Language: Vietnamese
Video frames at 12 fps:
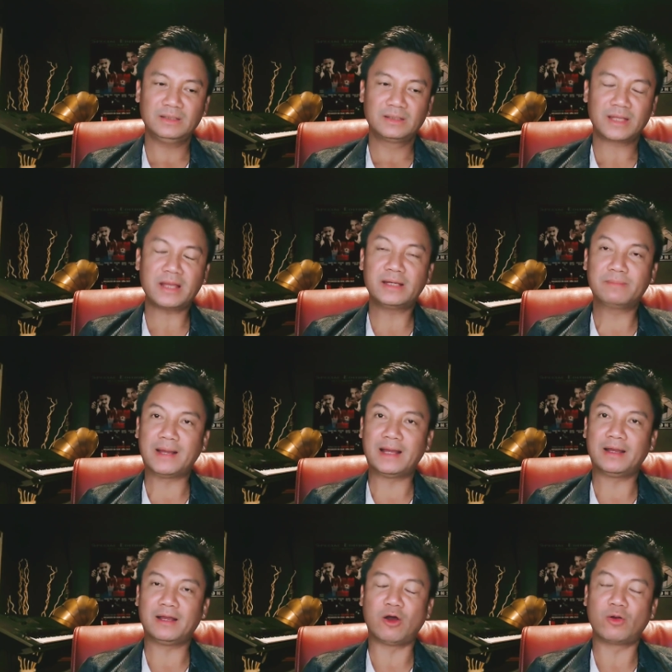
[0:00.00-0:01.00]
cái người
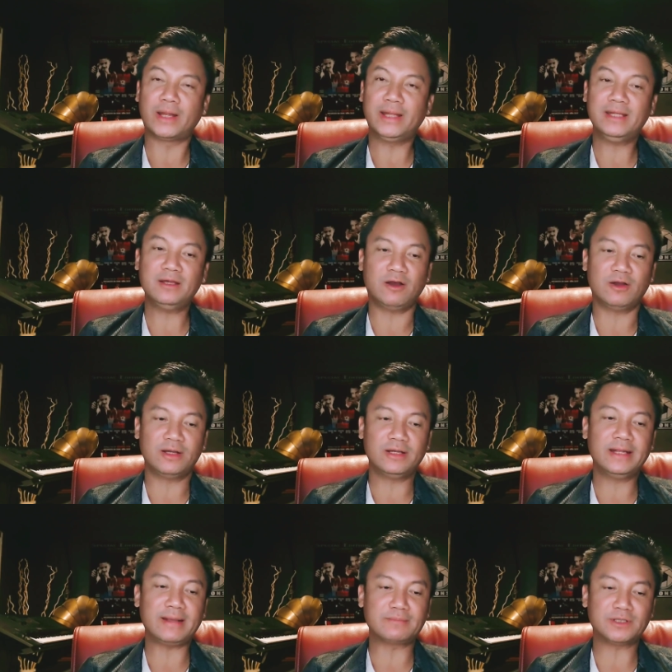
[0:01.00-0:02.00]
mà hộ lý họ
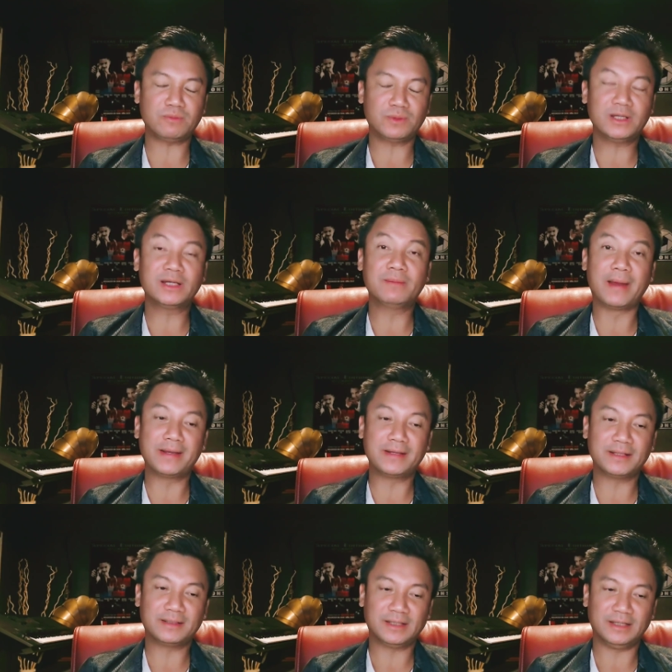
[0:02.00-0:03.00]
đi chăm sóc những người bệnh
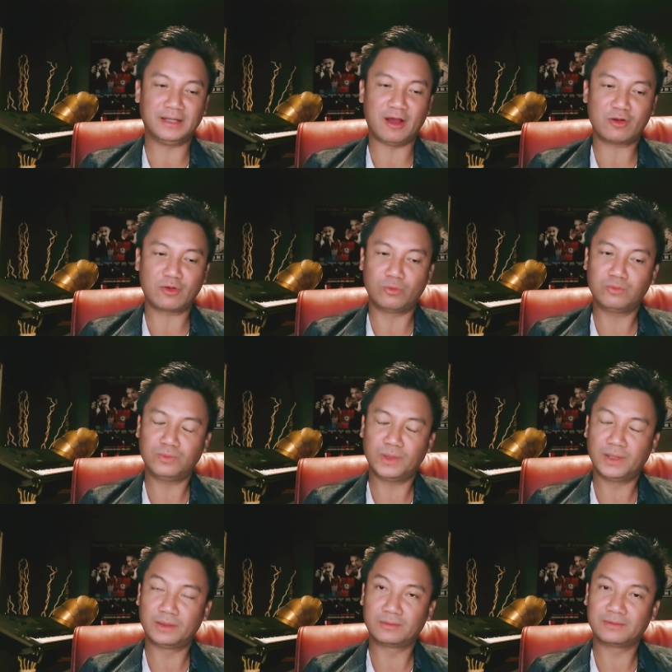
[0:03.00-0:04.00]
á, thì họ cũng
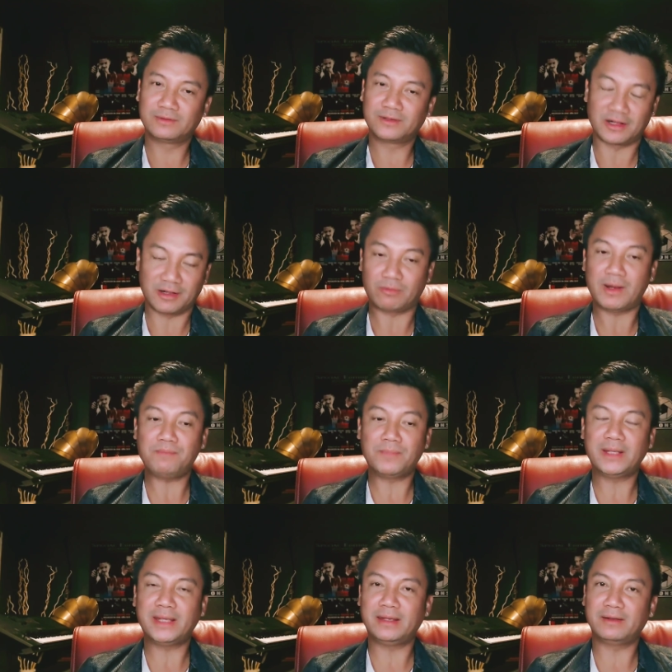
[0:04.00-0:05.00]
ờ, cực nhọc lắm
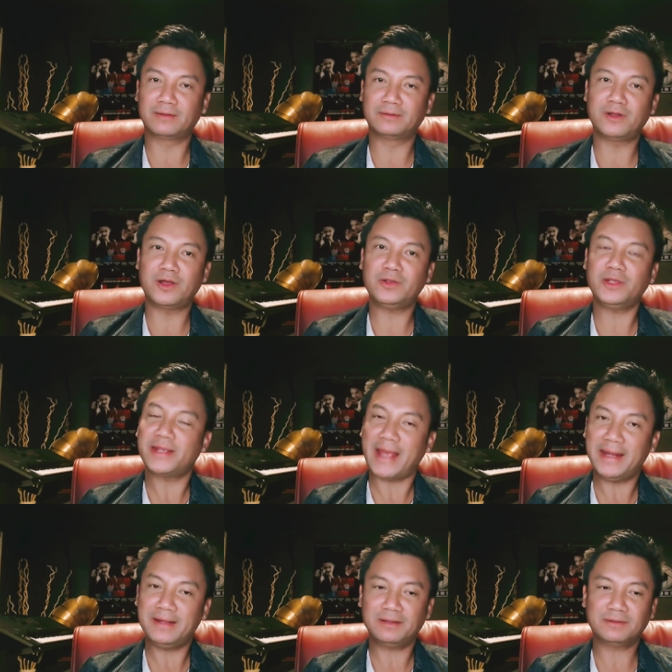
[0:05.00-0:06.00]
bởi vì nó dơ
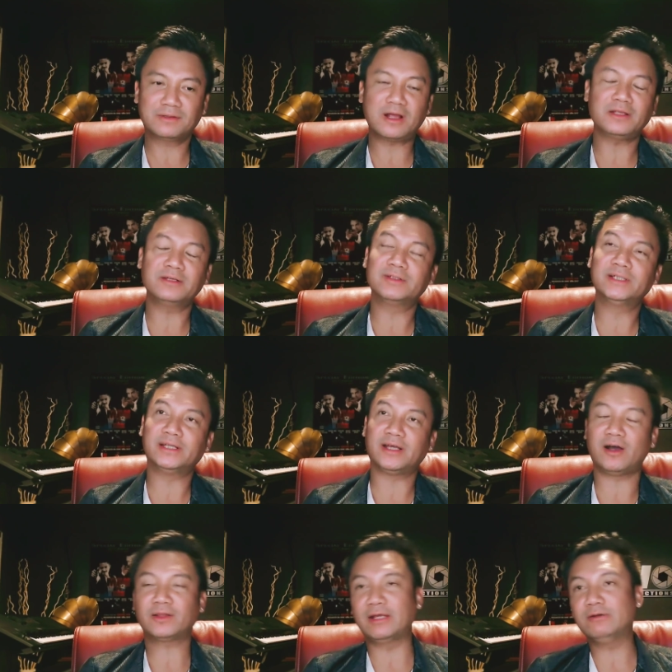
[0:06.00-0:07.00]
giấy có nhiều người
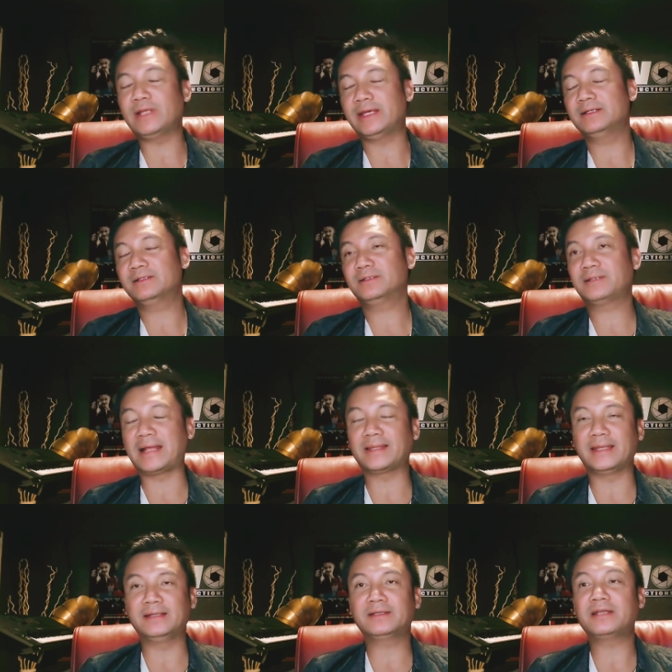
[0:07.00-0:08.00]
họ tiểu tiện đại
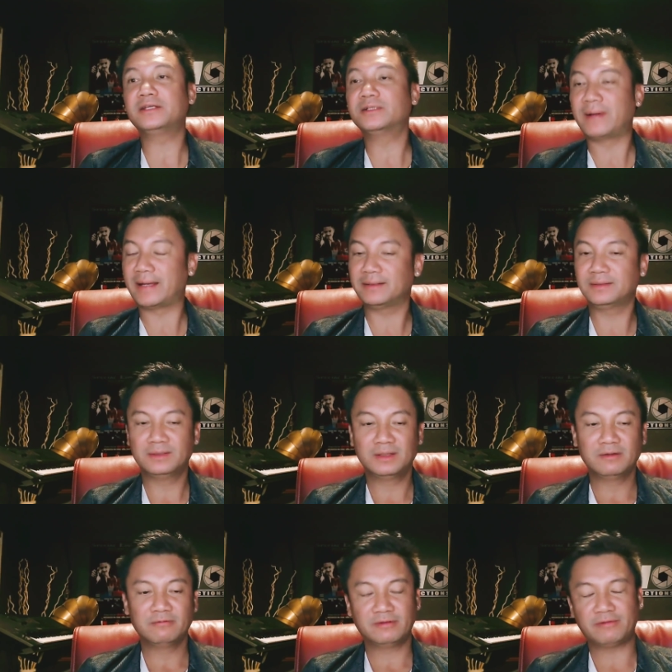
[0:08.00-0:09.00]
tiện trên giường mà
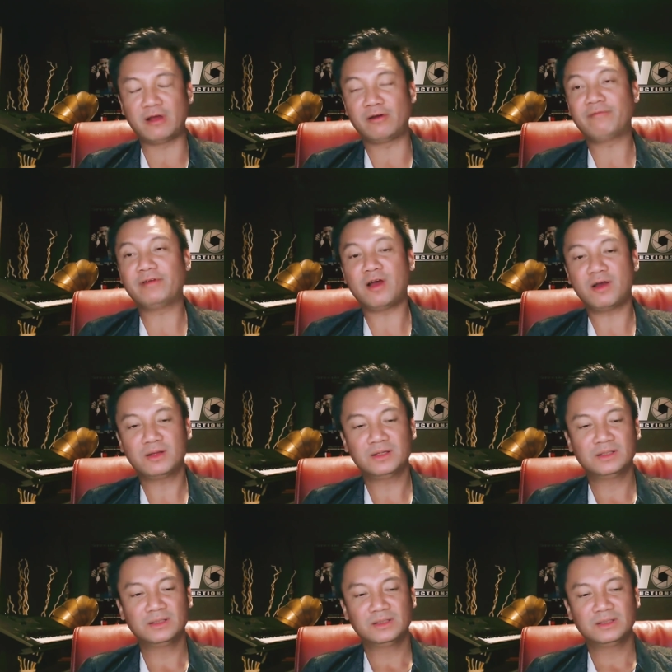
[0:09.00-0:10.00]
họ họ phải lo
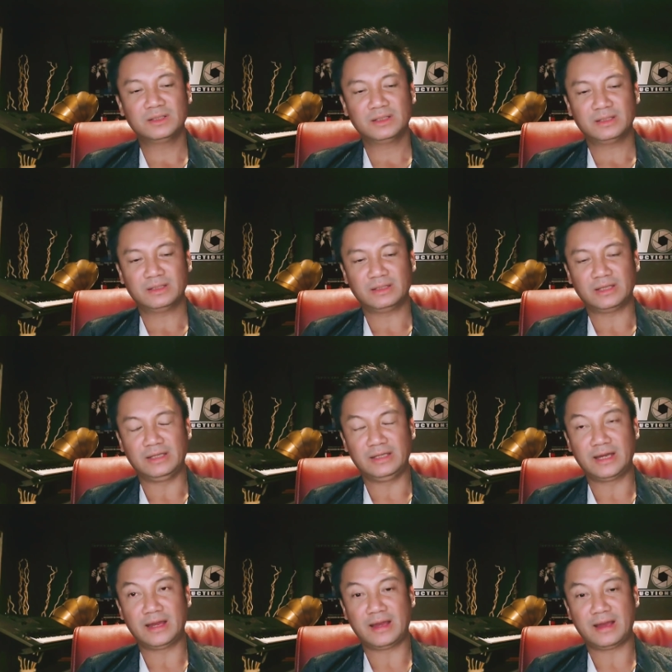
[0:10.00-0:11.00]
thì
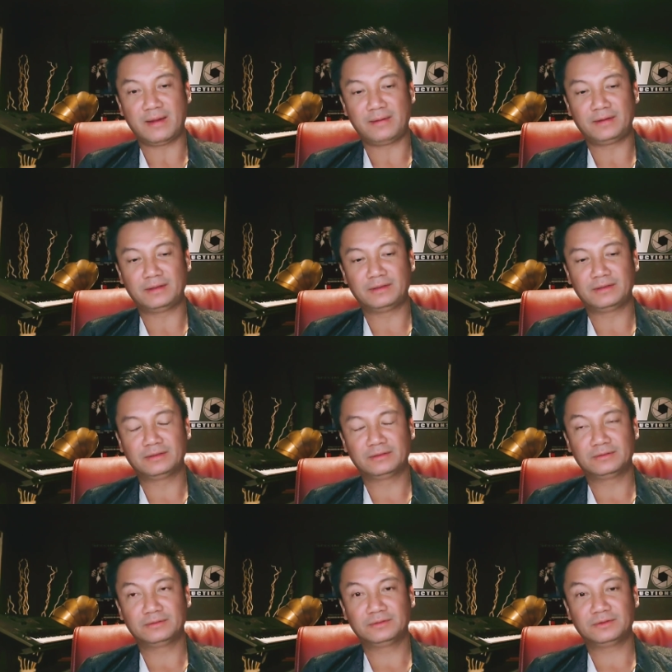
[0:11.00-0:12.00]
uh,
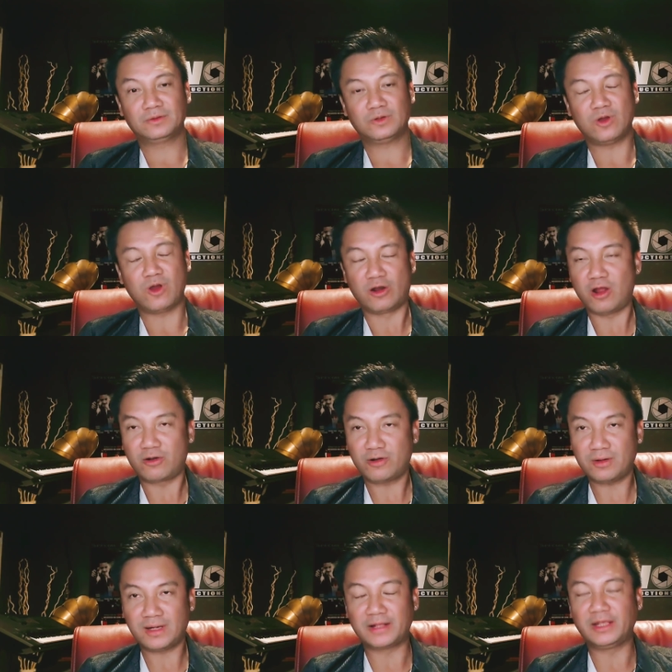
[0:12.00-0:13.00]
họ lo
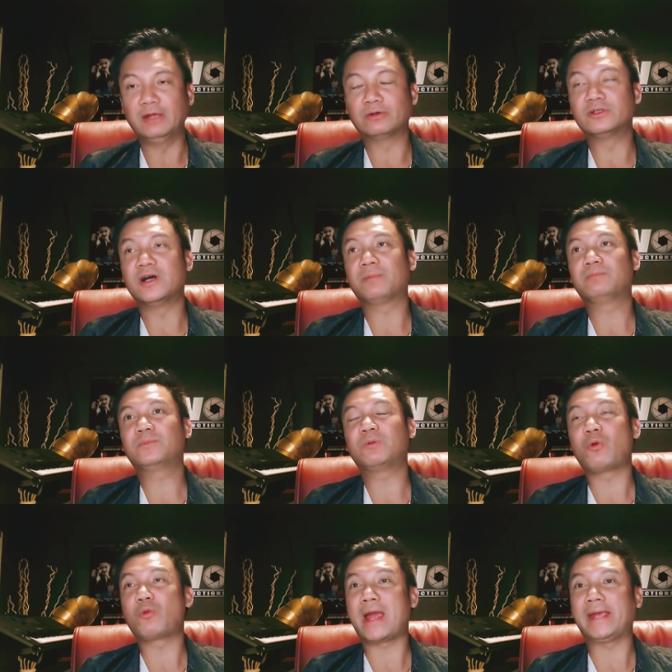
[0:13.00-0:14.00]
rất là nhiều trường hợp trong
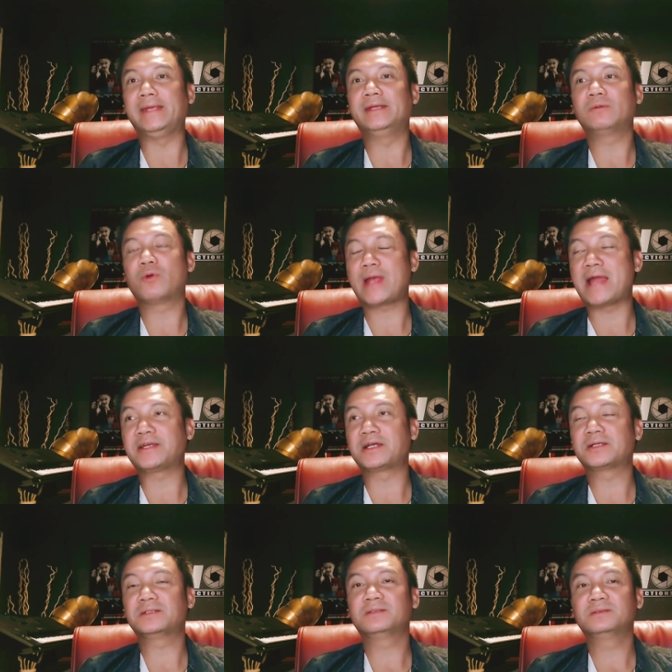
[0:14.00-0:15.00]
một ngày trong một ca trực